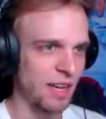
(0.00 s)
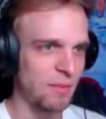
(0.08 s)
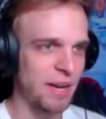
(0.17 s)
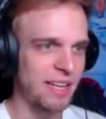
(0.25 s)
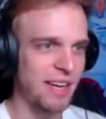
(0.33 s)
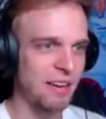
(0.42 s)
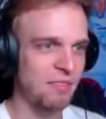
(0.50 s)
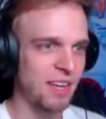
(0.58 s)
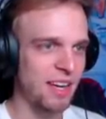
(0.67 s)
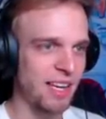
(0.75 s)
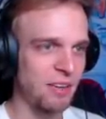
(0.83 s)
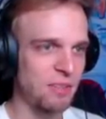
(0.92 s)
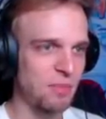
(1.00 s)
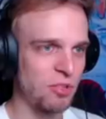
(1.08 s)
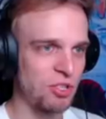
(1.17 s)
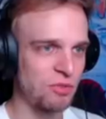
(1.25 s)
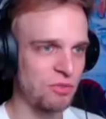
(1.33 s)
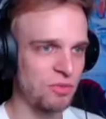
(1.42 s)
Será que uma nave que caiu
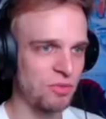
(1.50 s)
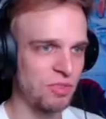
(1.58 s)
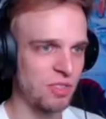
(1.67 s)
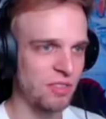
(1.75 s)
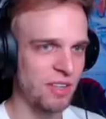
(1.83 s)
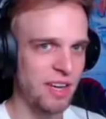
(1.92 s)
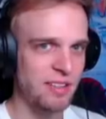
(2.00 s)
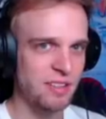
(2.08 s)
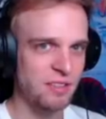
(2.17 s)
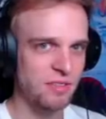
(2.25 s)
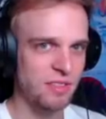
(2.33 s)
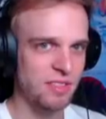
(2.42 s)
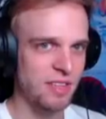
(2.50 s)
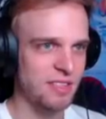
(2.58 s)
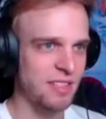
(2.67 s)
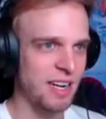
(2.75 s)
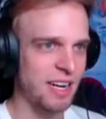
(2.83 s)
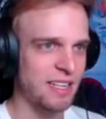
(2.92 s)
explodiu tudo? Eu não quero essas,
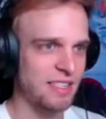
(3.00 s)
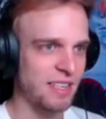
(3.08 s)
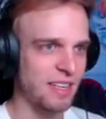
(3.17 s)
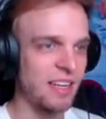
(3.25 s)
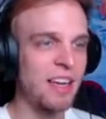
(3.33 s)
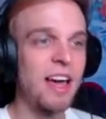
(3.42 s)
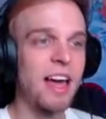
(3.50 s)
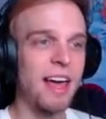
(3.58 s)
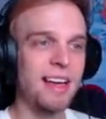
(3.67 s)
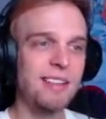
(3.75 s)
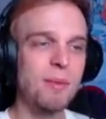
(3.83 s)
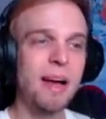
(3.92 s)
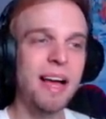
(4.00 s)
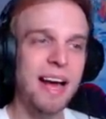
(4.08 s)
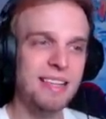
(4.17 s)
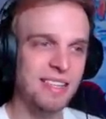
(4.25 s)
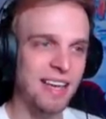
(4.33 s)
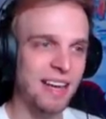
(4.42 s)
essas tralhas aqui. Essa é uma
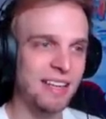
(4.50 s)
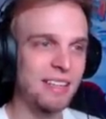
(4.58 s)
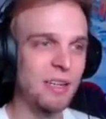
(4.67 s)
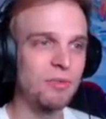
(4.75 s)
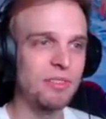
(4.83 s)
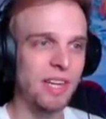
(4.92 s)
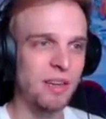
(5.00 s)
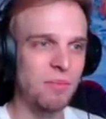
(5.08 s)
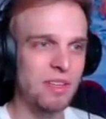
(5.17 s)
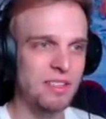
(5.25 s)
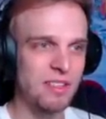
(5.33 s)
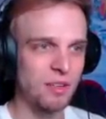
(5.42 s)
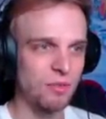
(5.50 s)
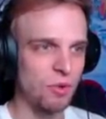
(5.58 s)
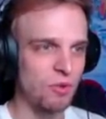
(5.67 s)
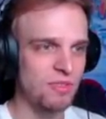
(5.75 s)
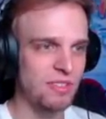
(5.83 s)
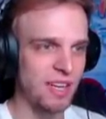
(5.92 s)
casa que ela não tem
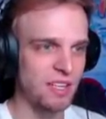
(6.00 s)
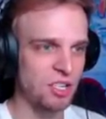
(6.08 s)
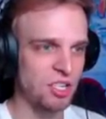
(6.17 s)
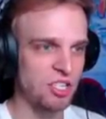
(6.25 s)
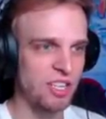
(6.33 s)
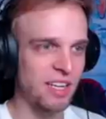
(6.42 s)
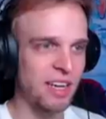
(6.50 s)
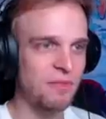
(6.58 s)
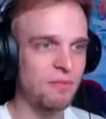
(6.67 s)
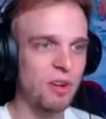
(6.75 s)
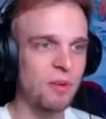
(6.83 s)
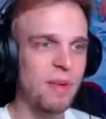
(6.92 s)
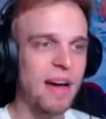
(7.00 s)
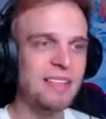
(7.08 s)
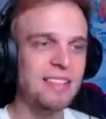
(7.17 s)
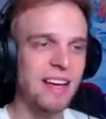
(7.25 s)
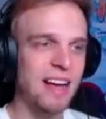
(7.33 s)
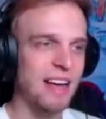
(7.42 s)
missão. Ou seja, a gente tem que
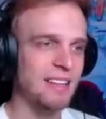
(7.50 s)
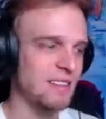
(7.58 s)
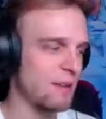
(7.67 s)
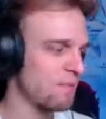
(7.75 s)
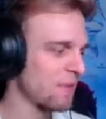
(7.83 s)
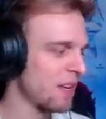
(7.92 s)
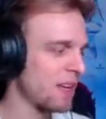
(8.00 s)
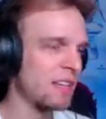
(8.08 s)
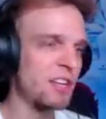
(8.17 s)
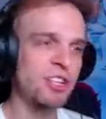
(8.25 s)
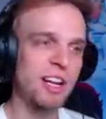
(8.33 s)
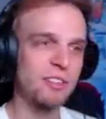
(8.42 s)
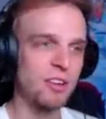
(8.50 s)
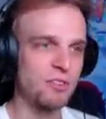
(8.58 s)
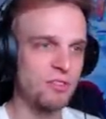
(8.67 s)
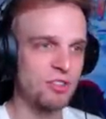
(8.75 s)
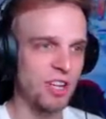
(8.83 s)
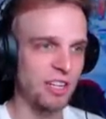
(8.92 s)
reformar essa casa, deixar ela
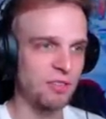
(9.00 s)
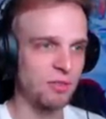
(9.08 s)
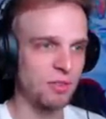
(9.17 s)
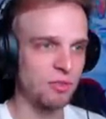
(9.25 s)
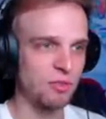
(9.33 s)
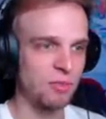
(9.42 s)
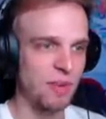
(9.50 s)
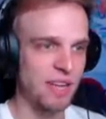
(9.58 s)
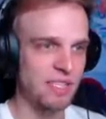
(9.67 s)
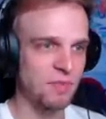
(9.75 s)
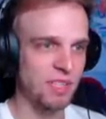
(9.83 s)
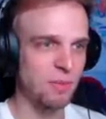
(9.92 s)
do nosso jeito e tudo mais.